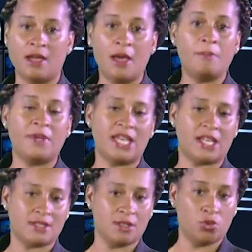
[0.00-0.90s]

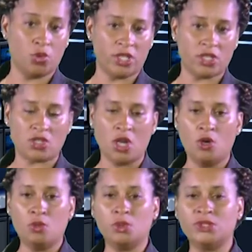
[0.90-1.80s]
PRIASA 2,
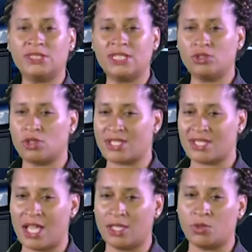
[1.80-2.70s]
um montante
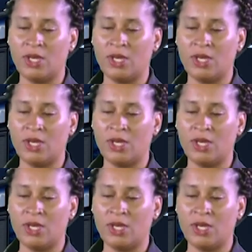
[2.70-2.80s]
orçado